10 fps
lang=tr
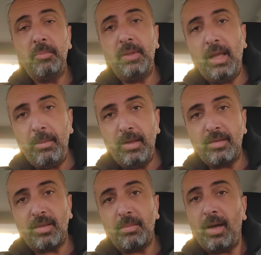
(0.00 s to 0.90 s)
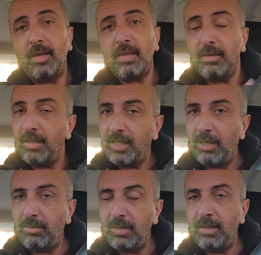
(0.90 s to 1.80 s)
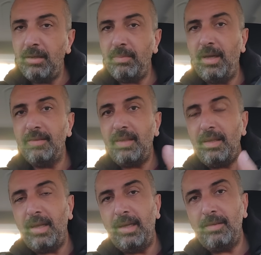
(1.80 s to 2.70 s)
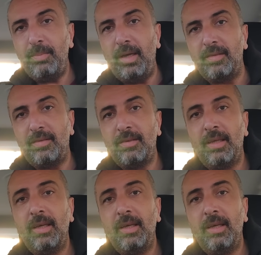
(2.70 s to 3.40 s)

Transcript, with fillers: Bilemeyiz de bazen tekerrür eder bazen etmez.